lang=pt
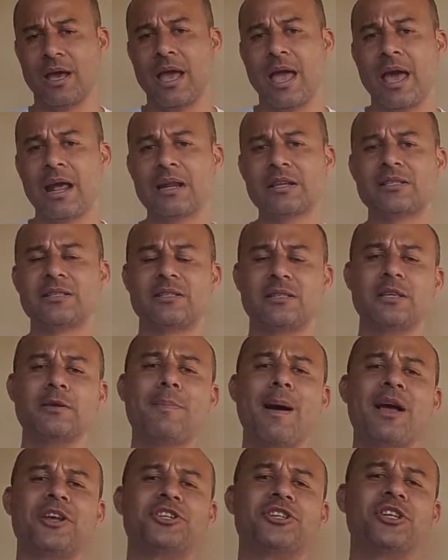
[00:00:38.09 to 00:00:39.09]
elas
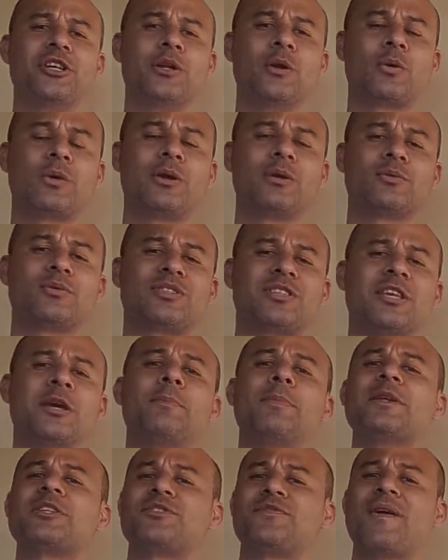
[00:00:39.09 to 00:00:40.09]
imaginam que o
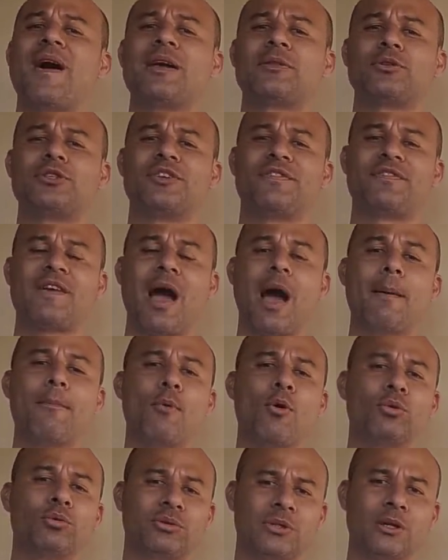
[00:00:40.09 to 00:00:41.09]
simples fato de ficar
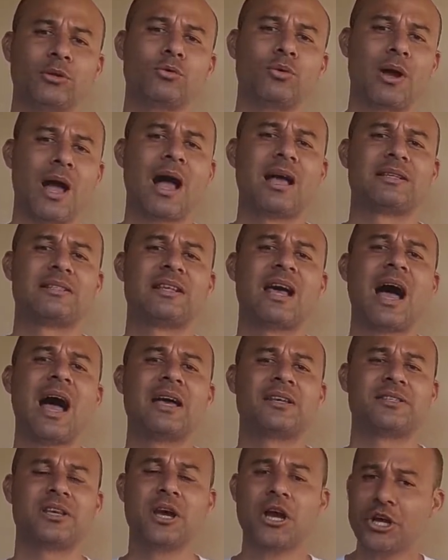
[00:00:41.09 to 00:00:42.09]
montando
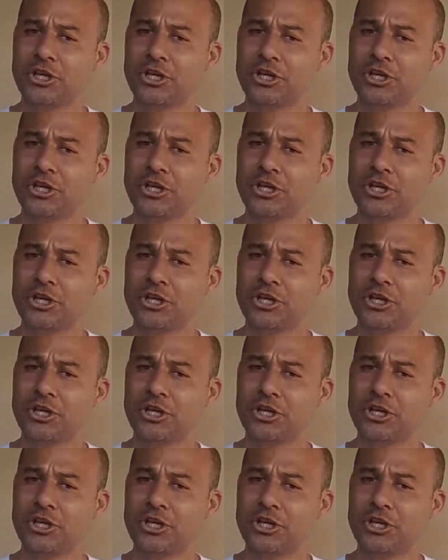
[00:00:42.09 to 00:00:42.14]
casais,